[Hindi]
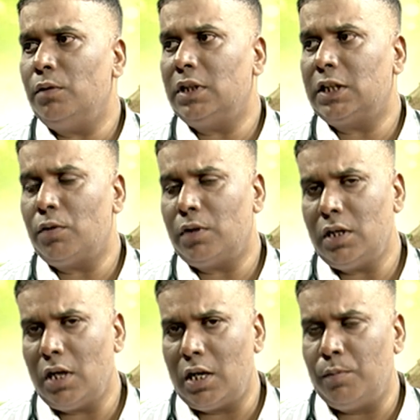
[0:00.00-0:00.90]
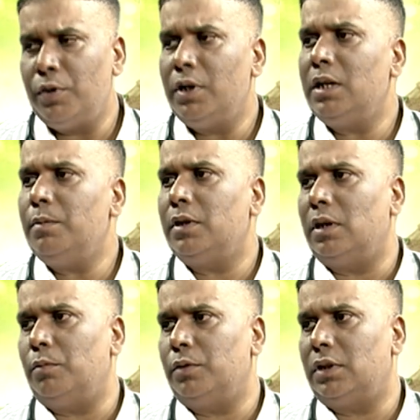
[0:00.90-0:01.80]
होते क्योंकि इम्यूनिटी भी
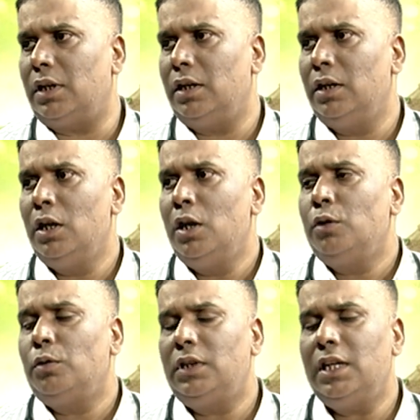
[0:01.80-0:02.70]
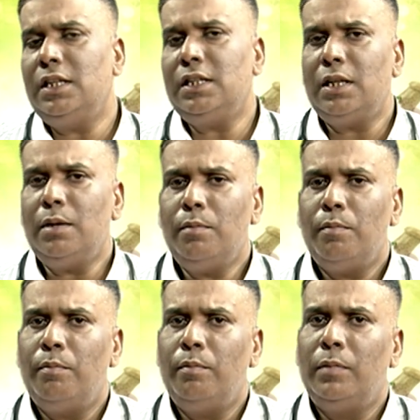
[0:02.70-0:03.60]
कम होता है तो तेज़ी से
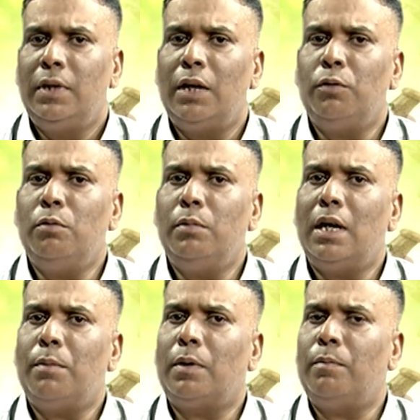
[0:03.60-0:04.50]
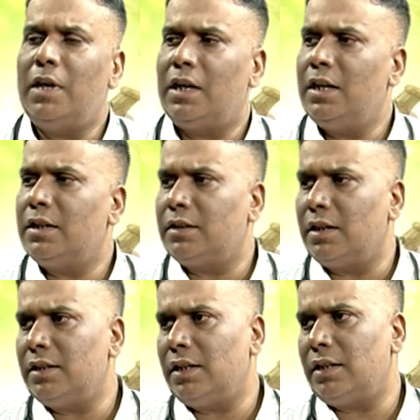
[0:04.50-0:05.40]
डेंगू में आपका प्लेटलेट्स
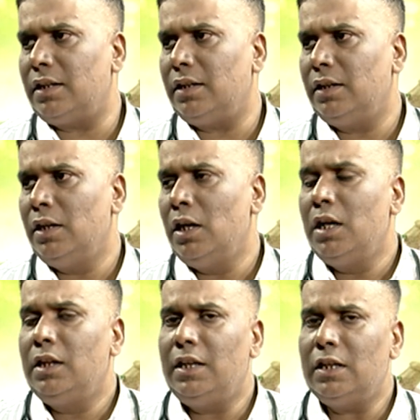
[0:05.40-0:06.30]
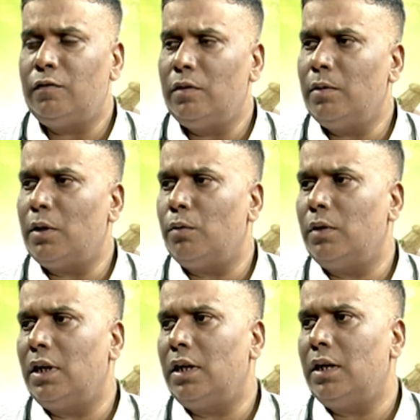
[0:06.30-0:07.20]
घट जाता है तेज़ फीवर
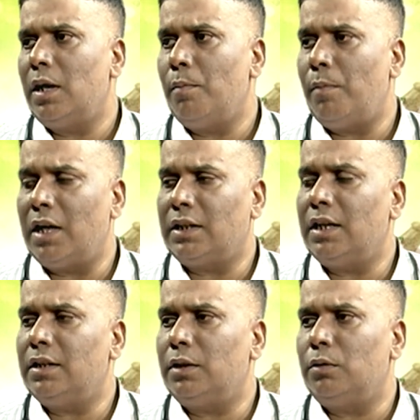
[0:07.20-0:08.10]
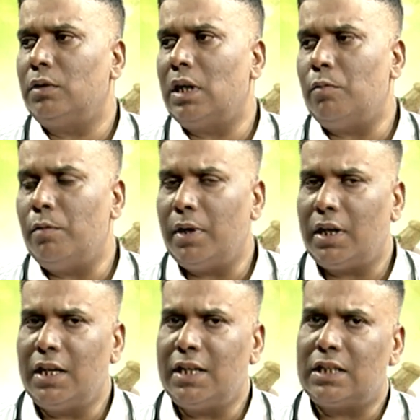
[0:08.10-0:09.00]
होगा माथा दर्द होगा
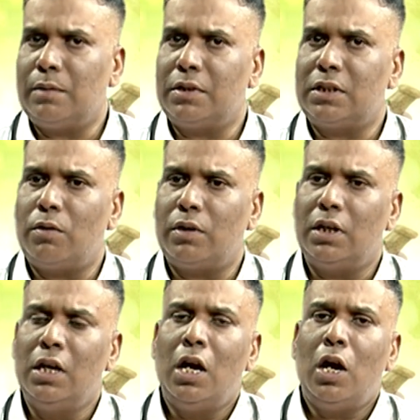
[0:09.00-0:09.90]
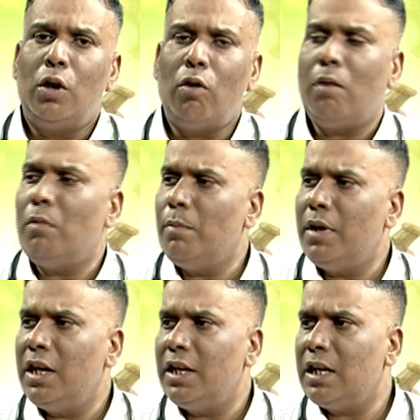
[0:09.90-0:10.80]
वोमिटिंग की समस्या होगी नॉर्मल
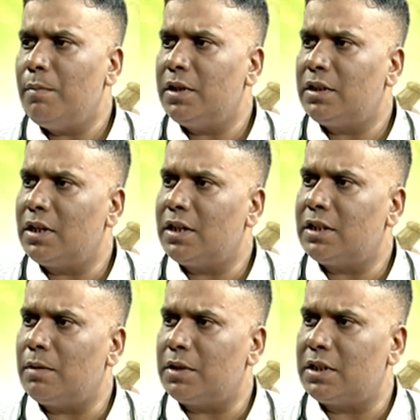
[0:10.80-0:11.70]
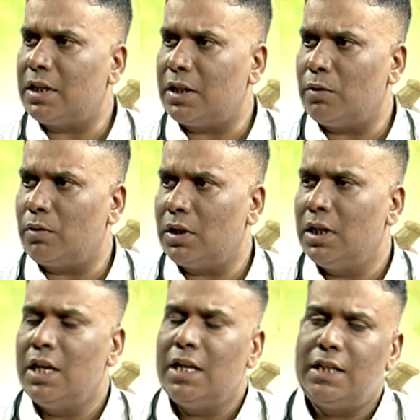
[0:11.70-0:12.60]
मलेरिया में इस तरह की समस्या नहीं होगी
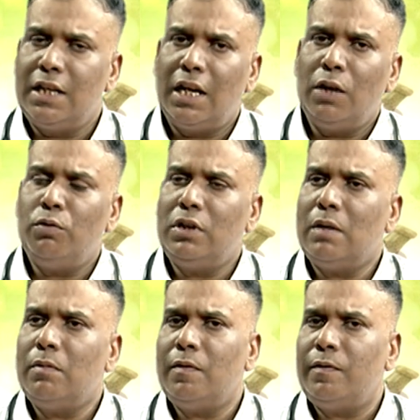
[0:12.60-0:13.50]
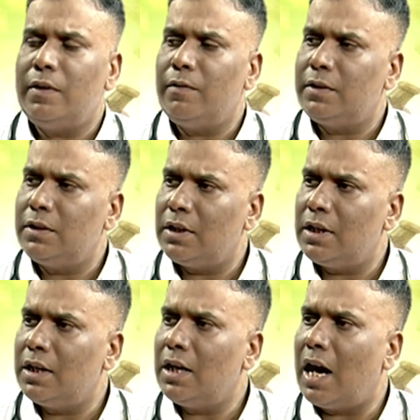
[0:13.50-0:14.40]
चिकन गुनिया में फिर उसी
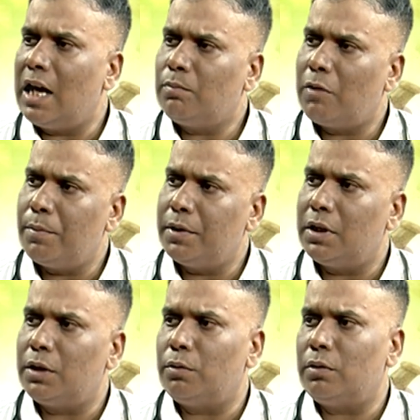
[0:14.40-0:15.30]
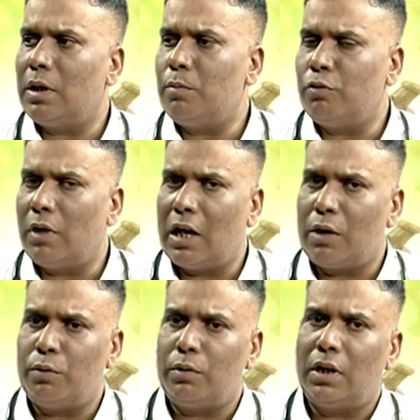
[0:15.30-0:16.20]
तरह है हाथ पाँव में दर्द होगा बुखार
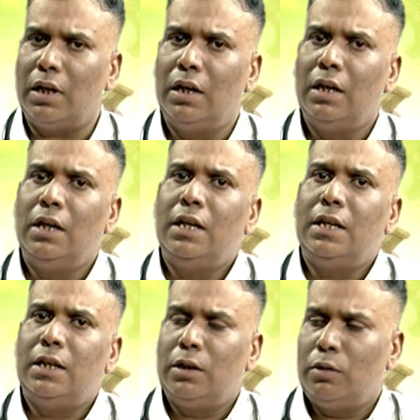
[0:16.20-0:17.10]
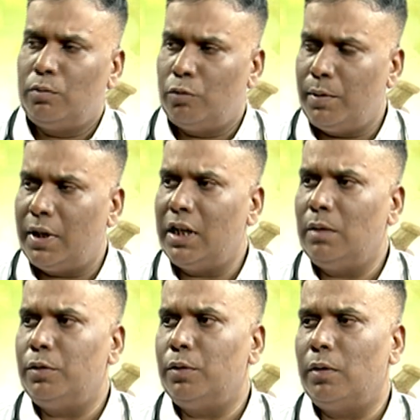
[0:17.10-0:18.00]
होगा
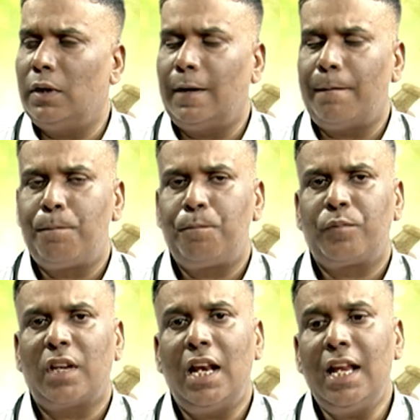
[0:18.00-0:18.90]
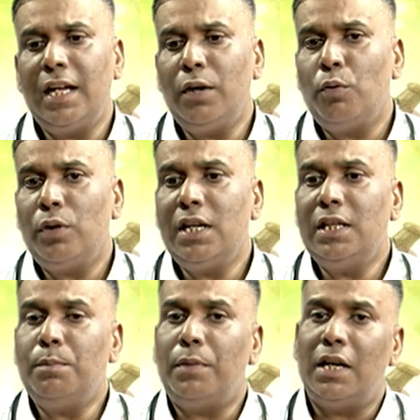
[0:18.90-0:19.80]
वोमिटिंग भी होगा लेकिन रोगी
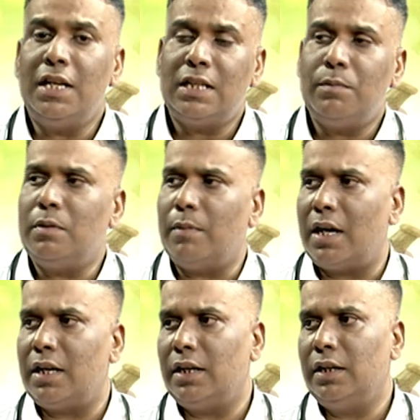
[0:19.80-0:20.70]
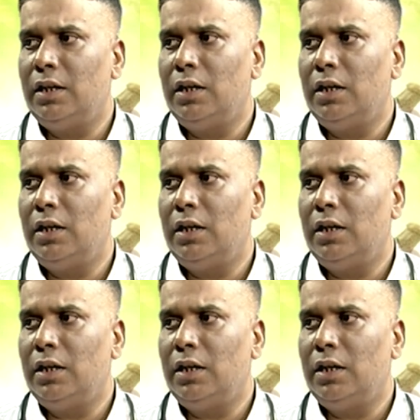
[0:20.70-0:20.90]
यदि पहले से बीमार है